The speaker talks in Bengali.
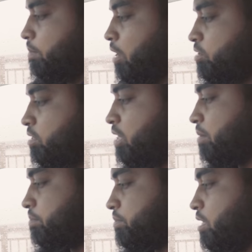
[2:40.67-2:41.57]
বারোতে
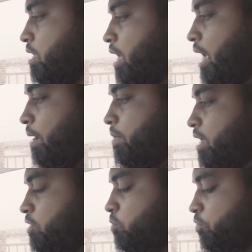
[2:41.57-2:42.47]
দিলাম আবার
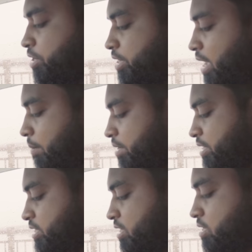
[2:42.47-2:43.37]
হাত উপরে নিয়ে আবার
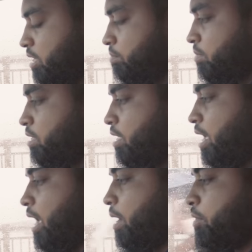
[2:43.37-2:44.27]
নিচে আসলাম
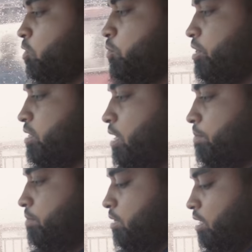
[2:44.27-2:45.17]
আবার উপরে দিলাম
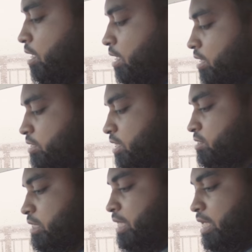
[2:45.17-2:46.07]

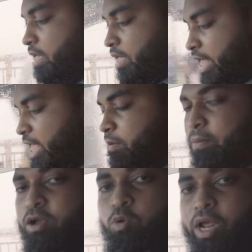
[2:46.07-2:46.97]
জাস্ট
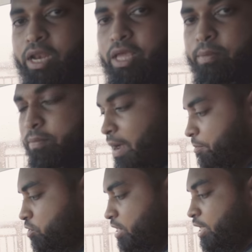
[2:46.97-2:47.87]
এইভাবে ঘুরালে বা
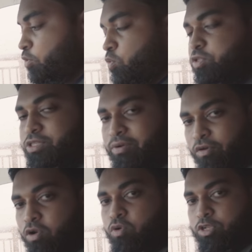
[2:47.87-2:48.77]
আপনি যদি এই রুলসটা
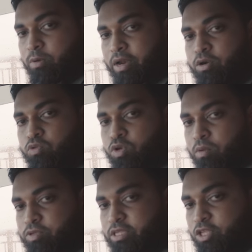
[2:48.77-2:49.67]
ফলো করতে পারেন নতুন
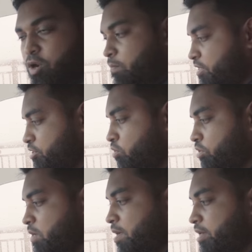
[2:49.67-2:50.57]
অবস্থাতে অভ্যাসটা
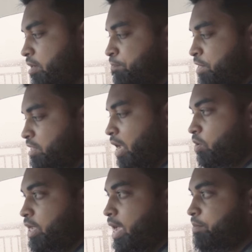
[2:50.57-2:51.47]
করতে পারেন
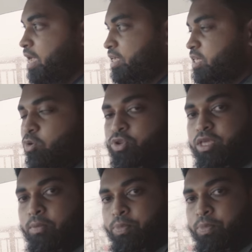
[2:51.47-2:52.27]
তাহলে আমি আশা করি